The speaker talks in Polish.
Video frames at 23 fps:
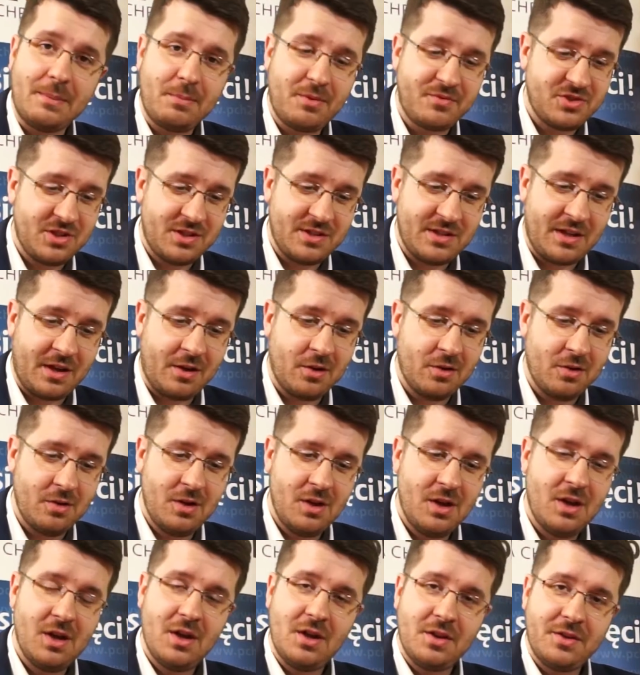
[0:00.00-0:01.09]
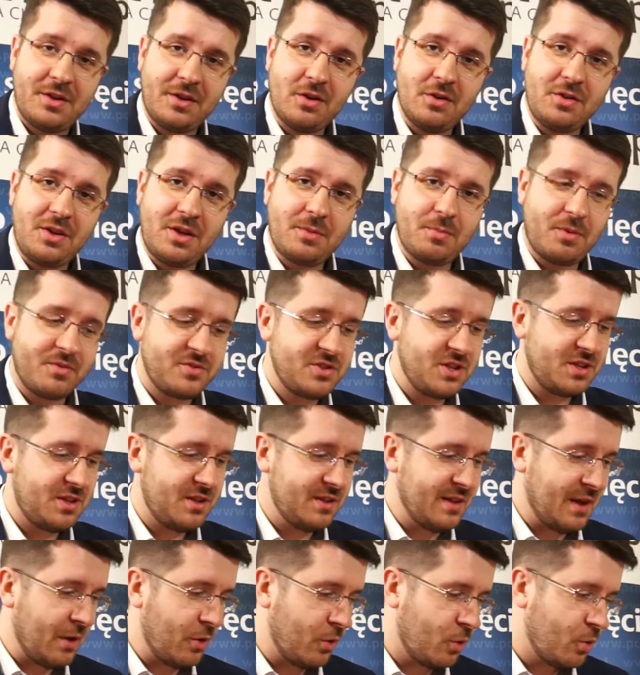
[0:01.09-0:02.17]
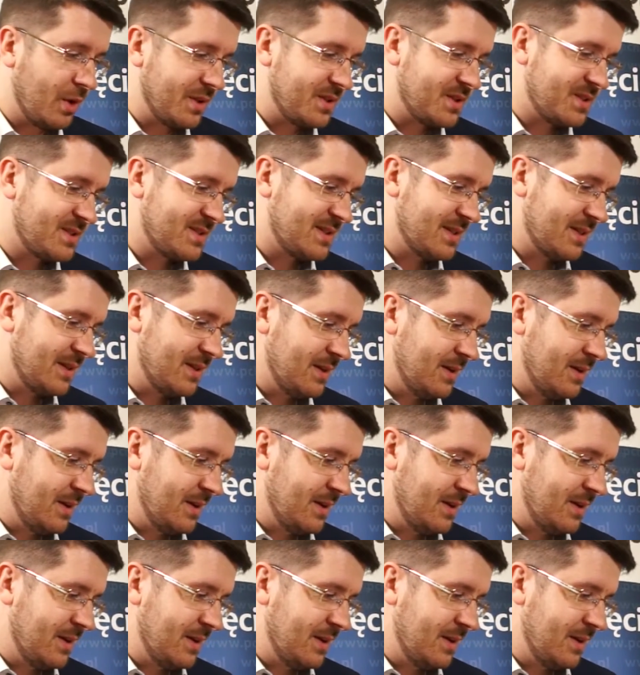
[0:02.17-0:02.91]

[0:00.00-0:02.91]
Powszechnego. Tygodnik Powszechny na okładce